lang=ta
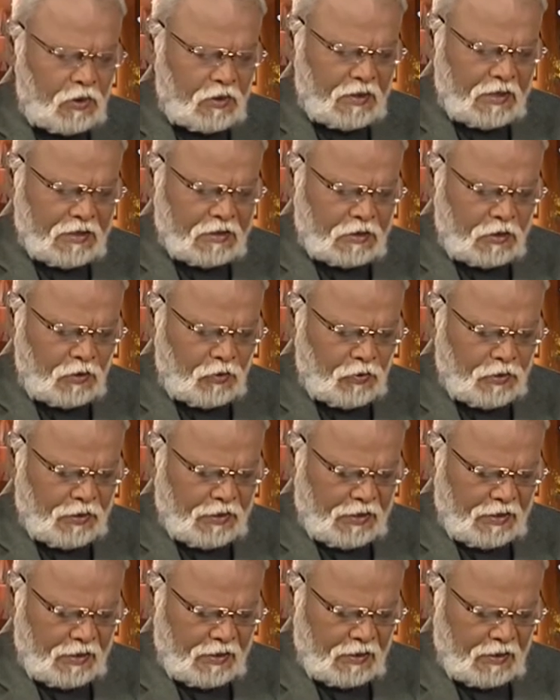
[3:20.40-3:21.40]
ஒன்று
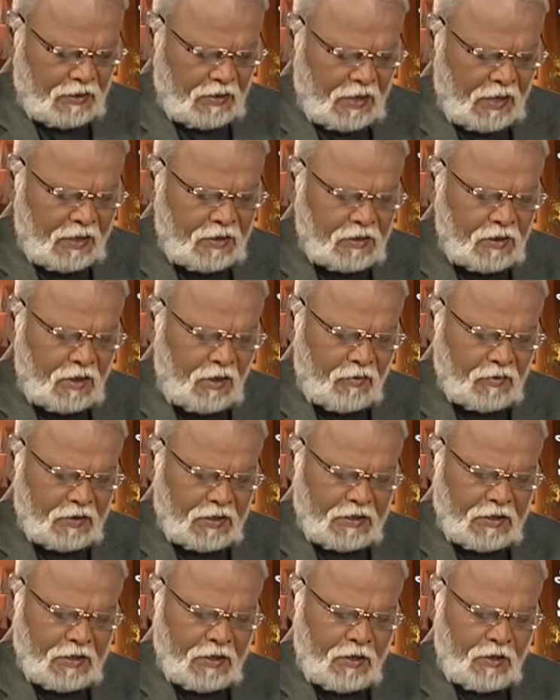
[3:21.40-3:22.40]
தெஸ்லோனிக்கியர்
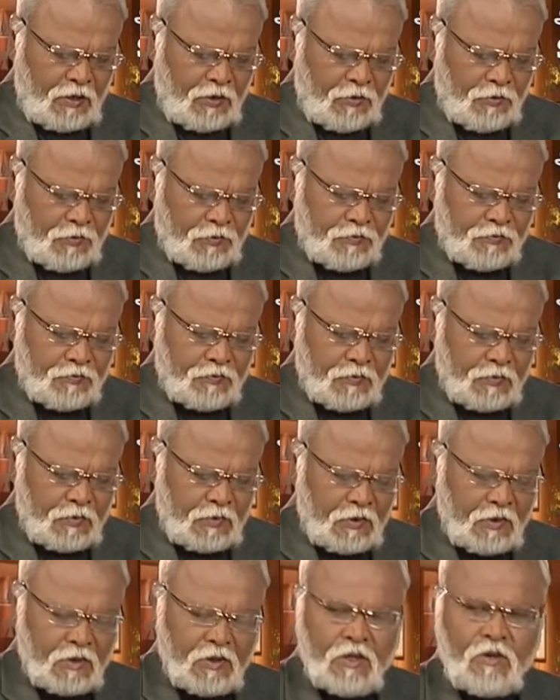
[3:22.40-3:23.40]
ஐந்தாவது அதிகாரம்
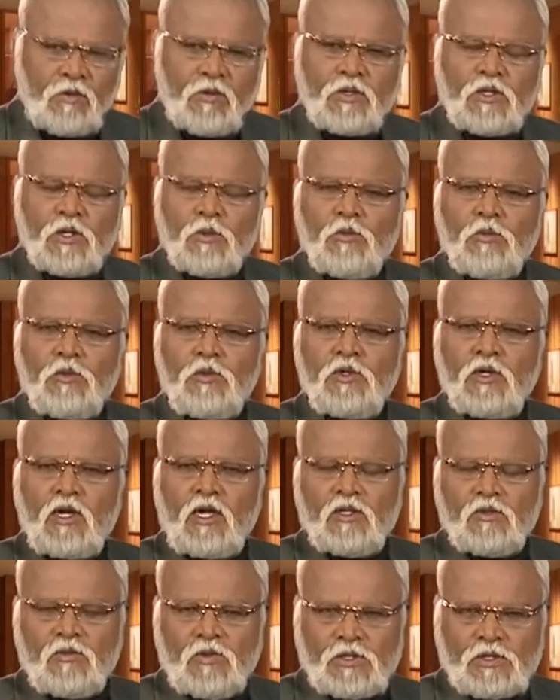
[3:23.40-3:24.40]
இருபத்தி
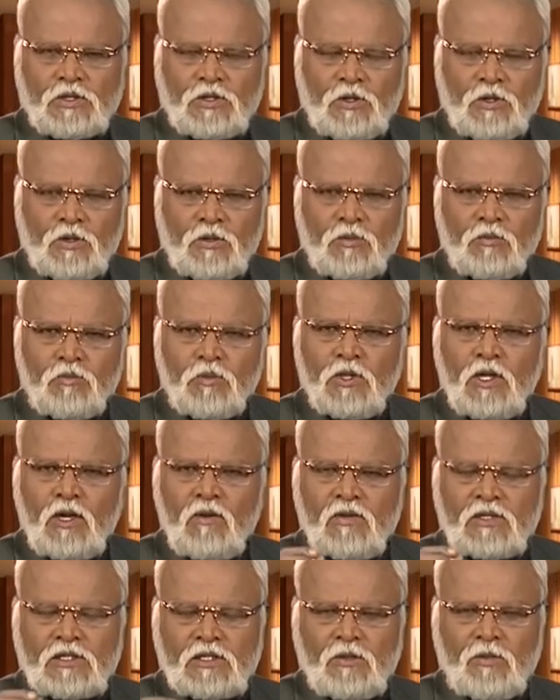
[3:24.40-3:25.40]
மூன்றாவது வசனம்
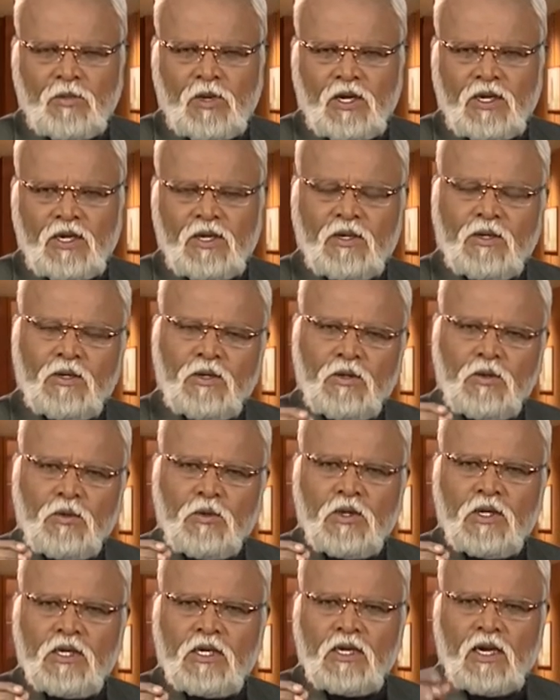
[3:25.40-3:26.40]
முதல் வசனமாக
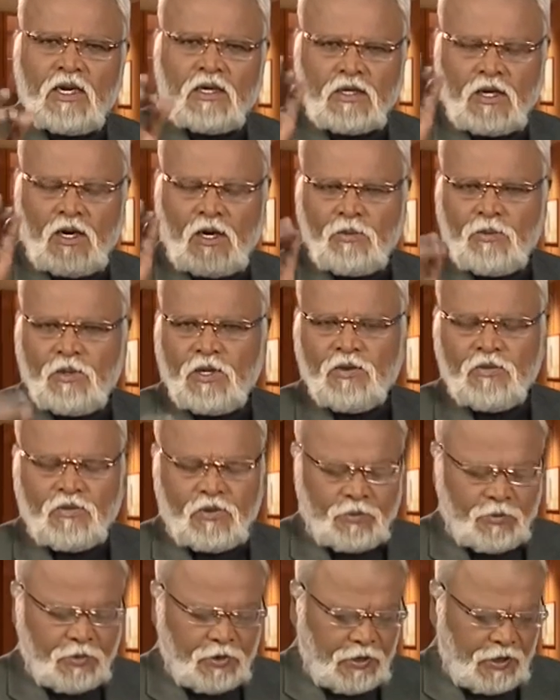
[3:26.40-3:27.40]
உங்களுக்கு நான் காண்பிக்க